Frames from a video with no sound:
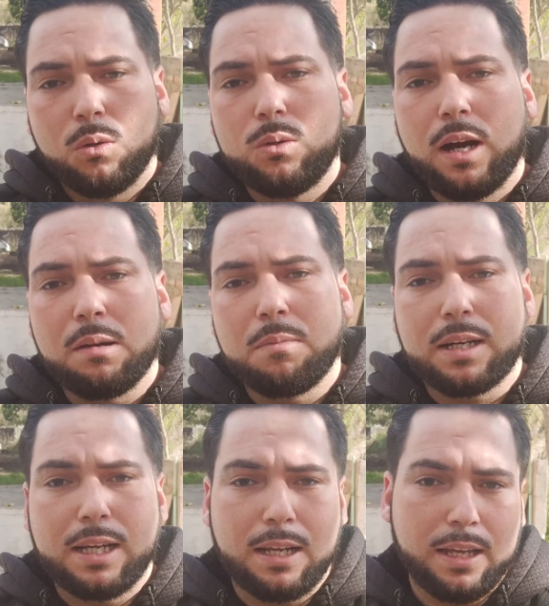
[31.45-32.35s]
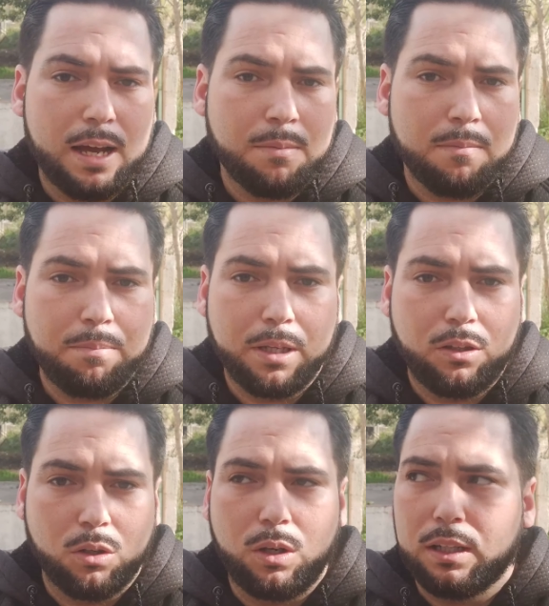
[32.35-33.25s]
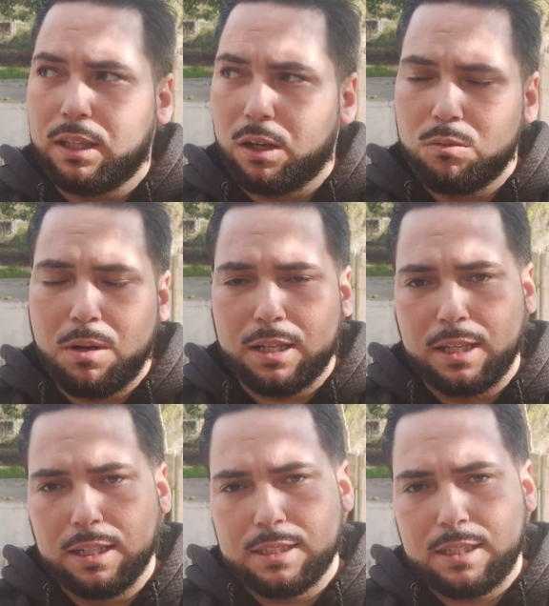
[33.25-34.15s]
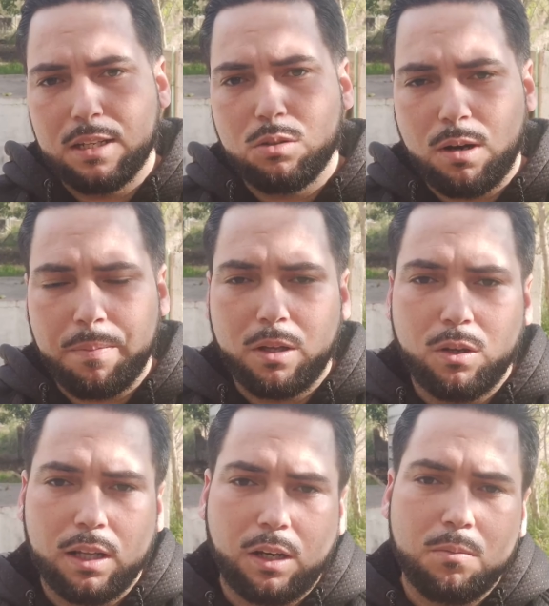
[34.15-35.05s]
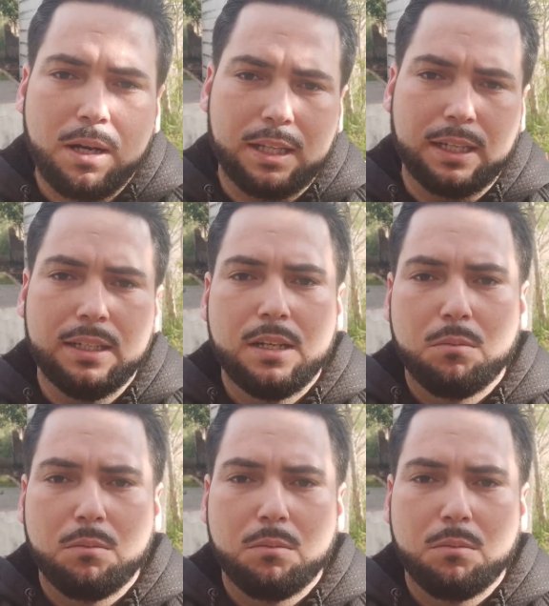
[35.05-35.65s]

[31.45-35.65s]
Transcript: un arma que le llaman pistolas traumáticas. ¿Qué es una pistola traumática?